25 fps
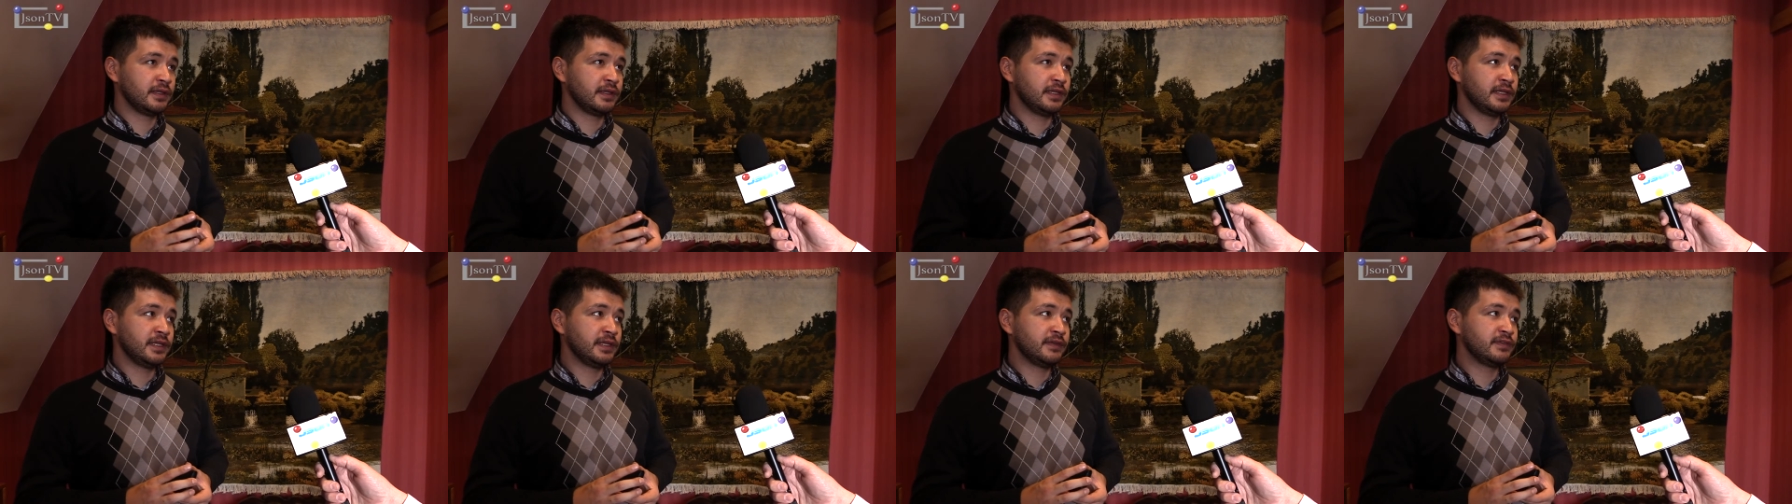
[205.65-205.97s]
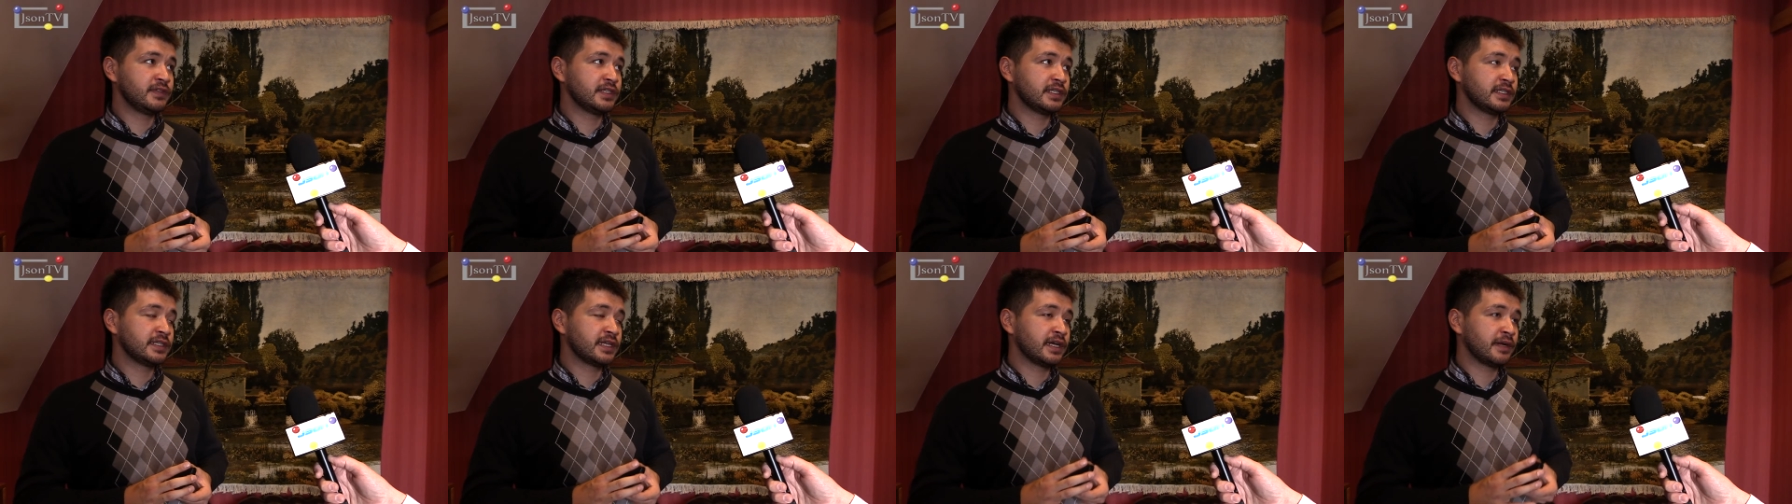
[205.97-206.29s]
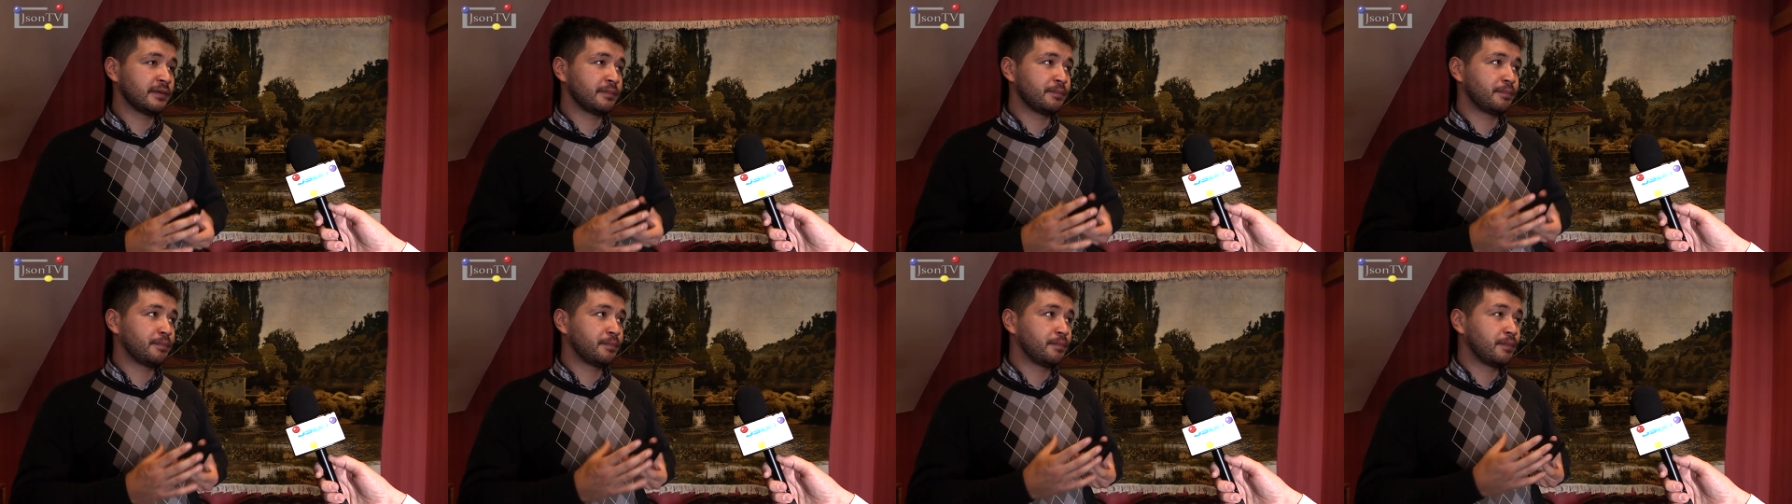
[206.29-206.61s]
не
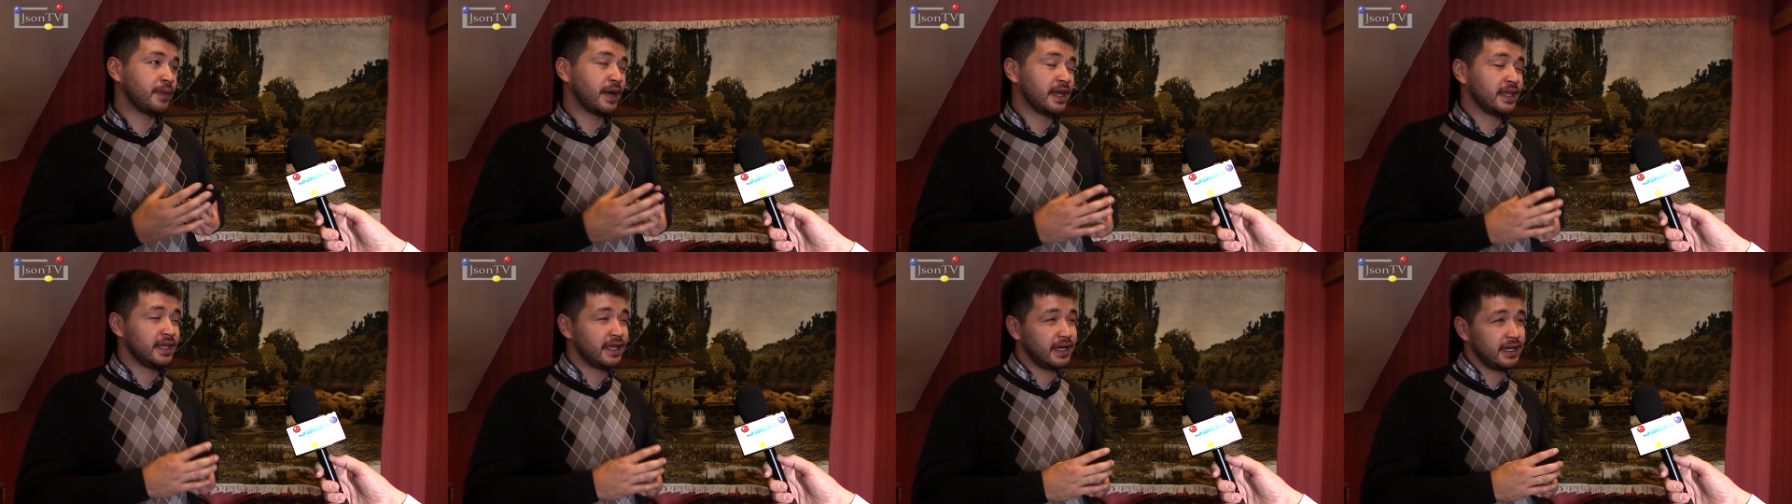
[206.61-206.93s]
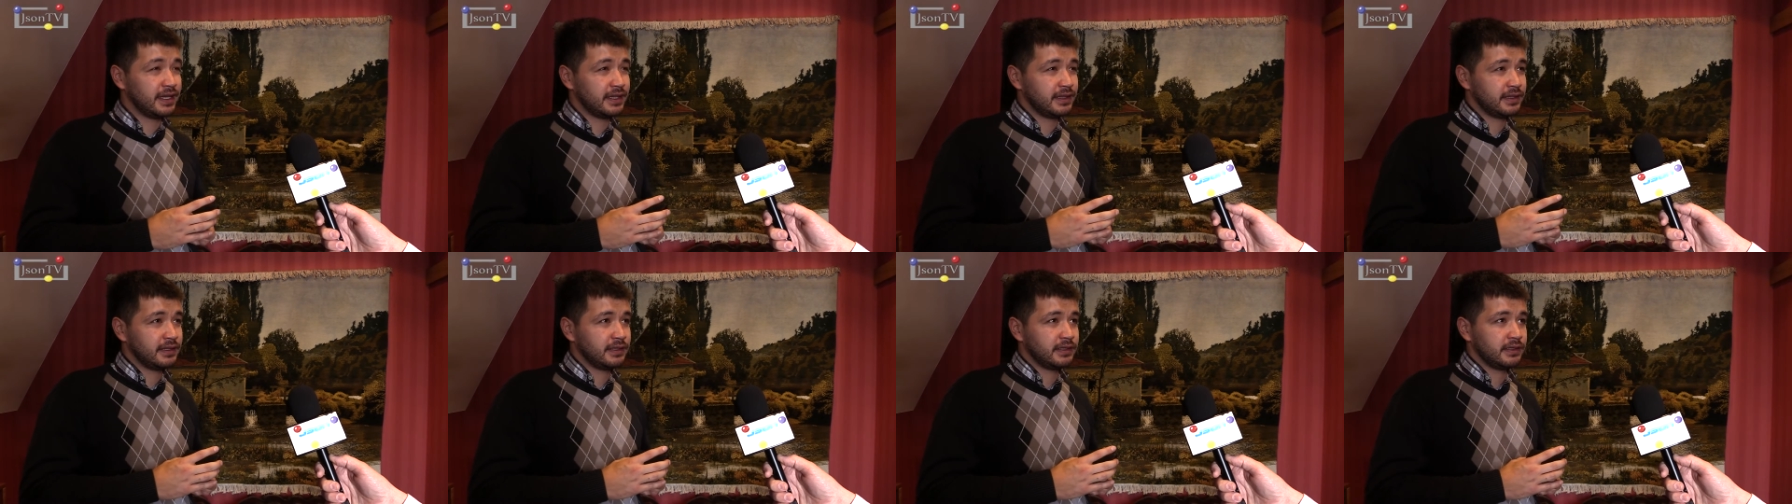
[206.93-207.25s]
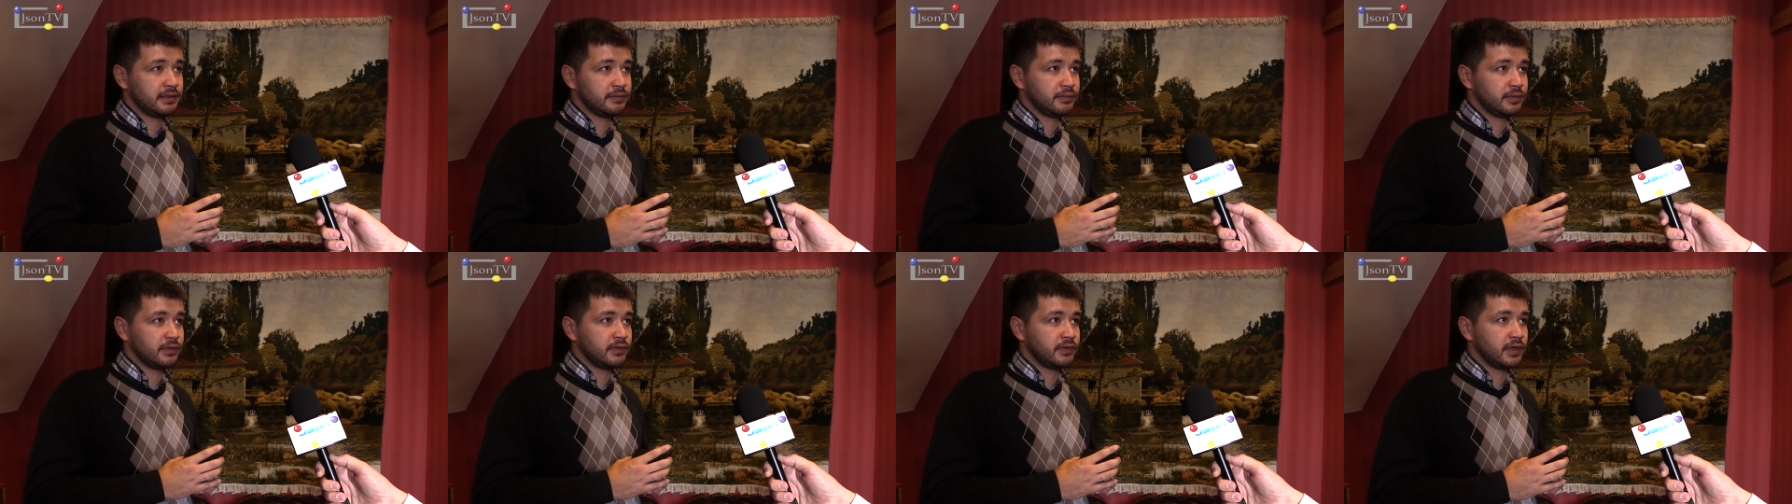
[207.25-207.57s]
всегда
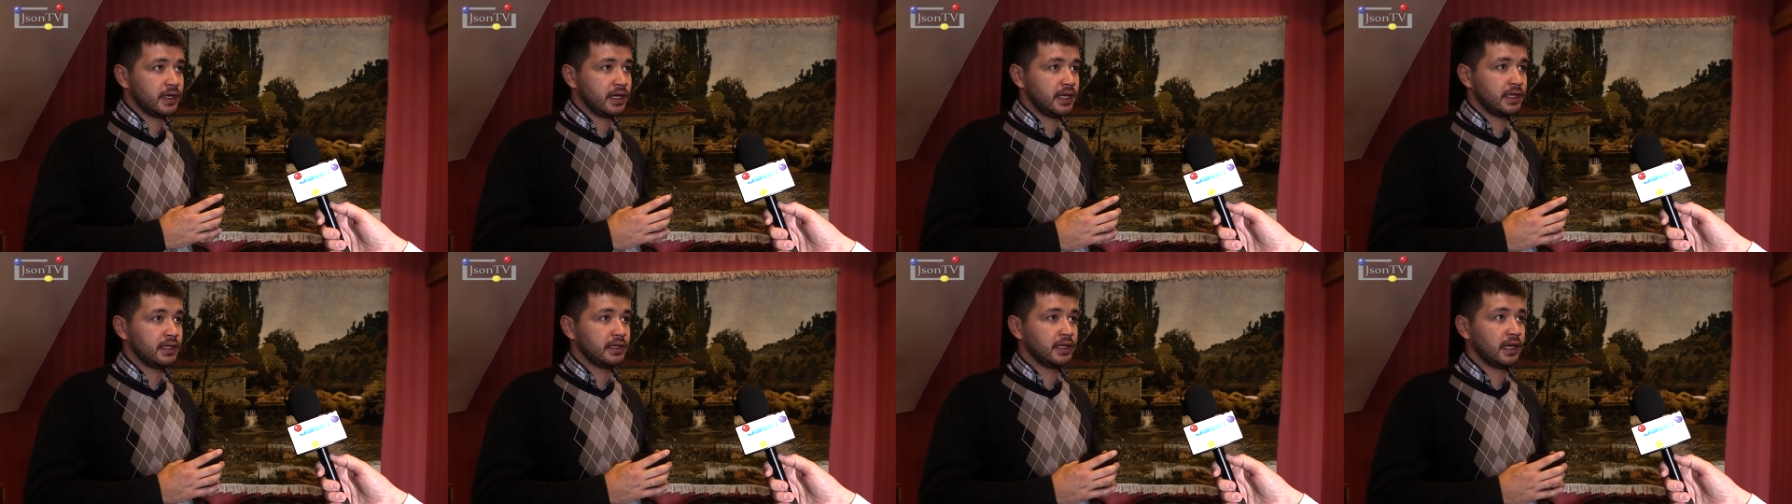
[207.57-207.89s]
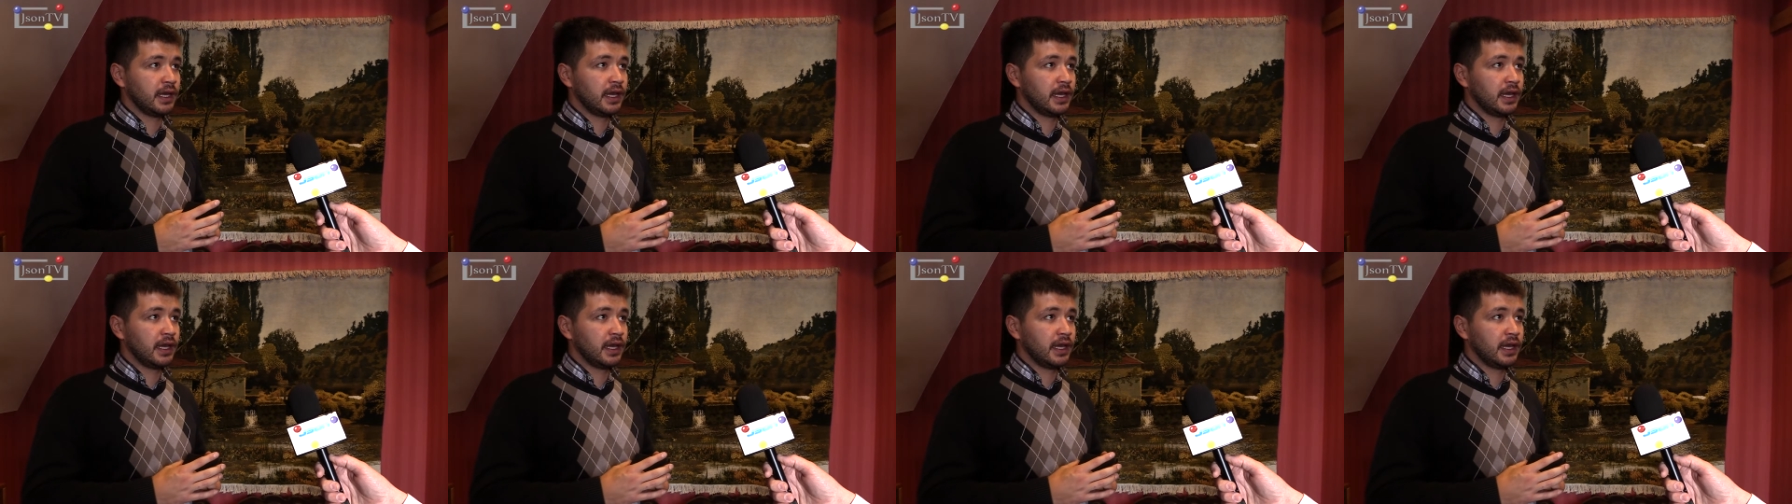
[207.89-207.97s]
понятно бывает,